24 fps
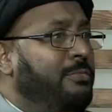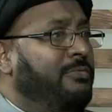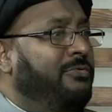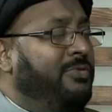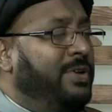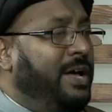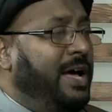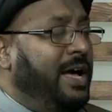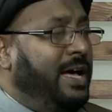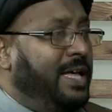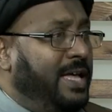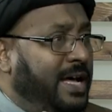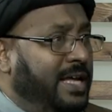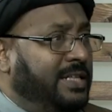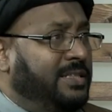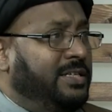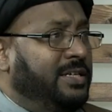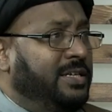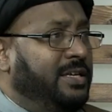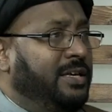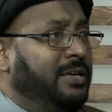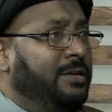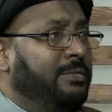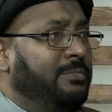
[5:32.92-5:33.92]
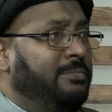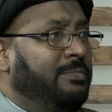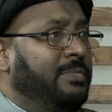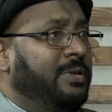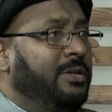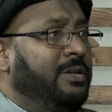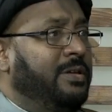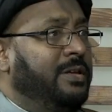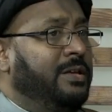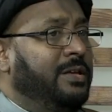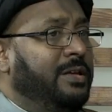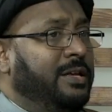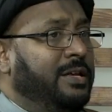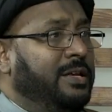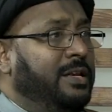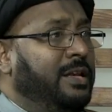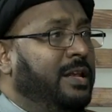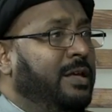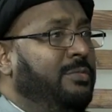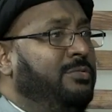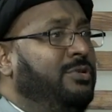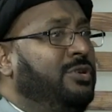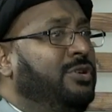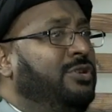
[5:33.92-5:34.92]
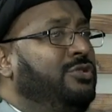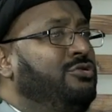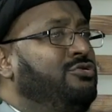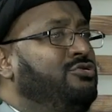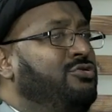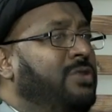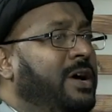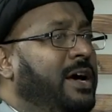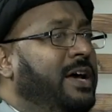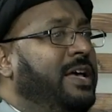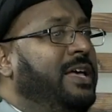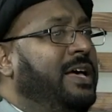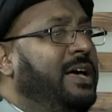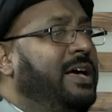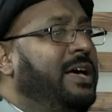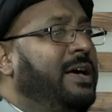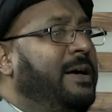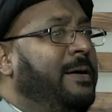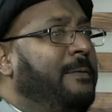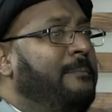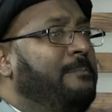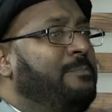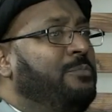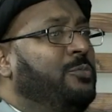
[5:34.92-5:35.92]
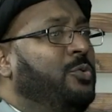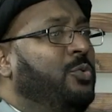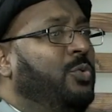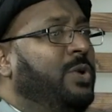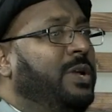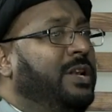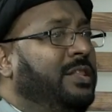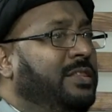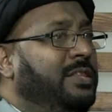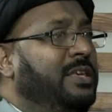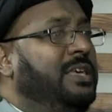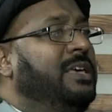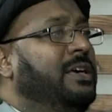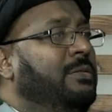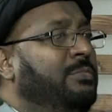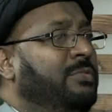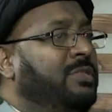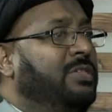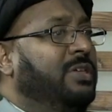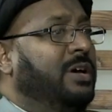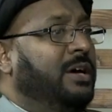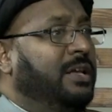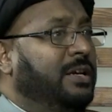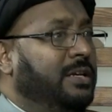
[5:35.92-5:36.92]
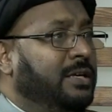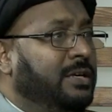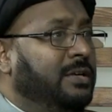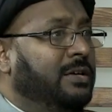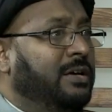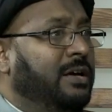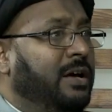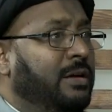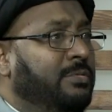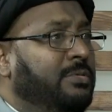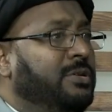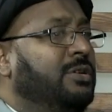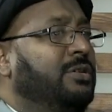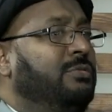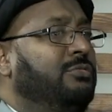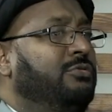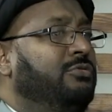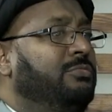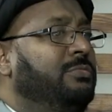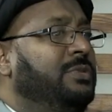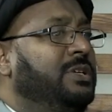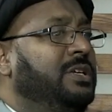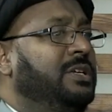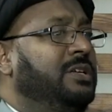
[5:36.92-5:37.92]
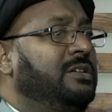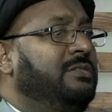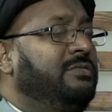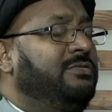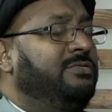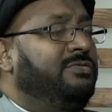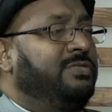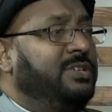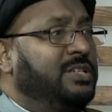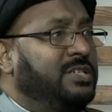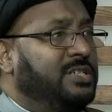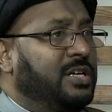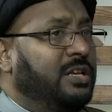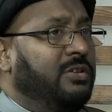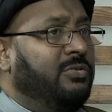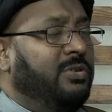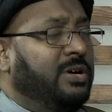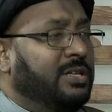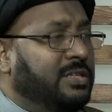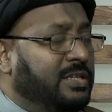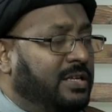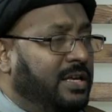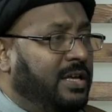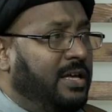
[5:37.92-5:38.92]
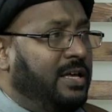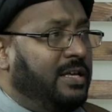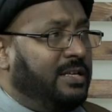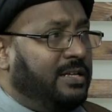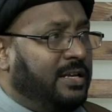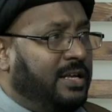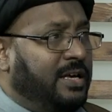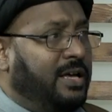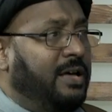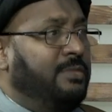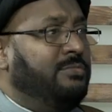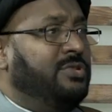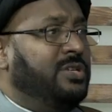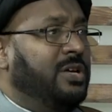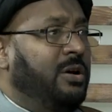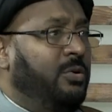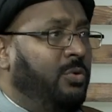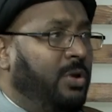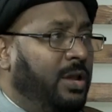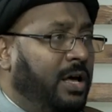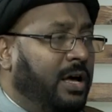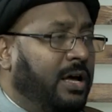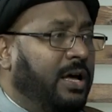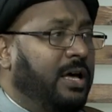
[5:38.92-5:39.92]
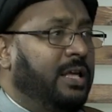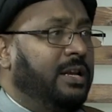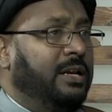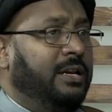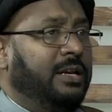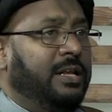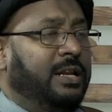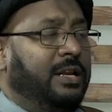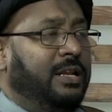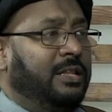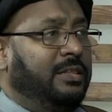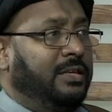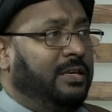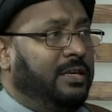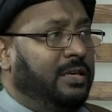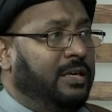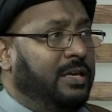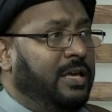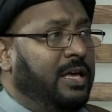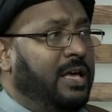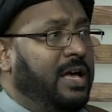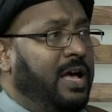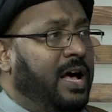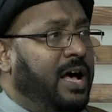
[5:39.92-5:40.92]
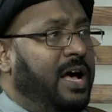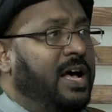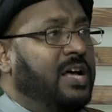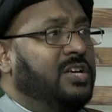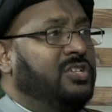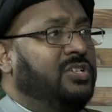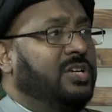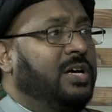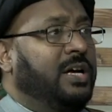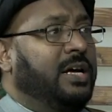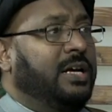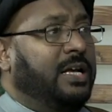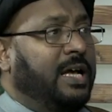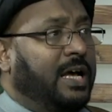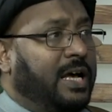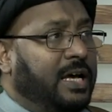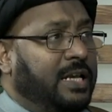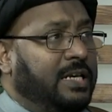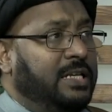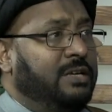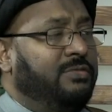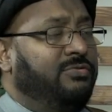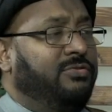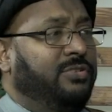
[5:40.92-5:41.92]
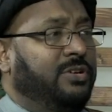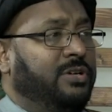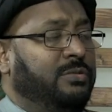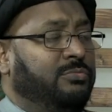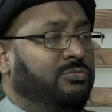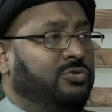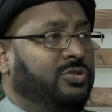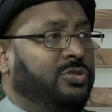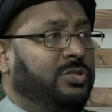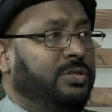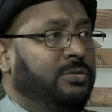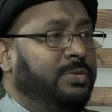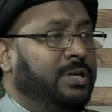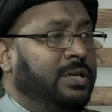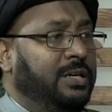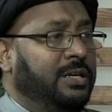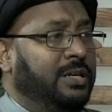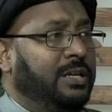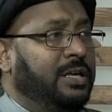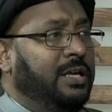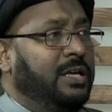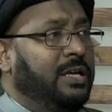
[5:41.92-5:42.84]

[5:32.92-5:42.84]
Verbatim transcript: في حياتهم لم يعيشوا حياة وردية مثالية أمير المؤمنين في سنوات خمس أو الأقل التي عاشها كخليفة للمسلمين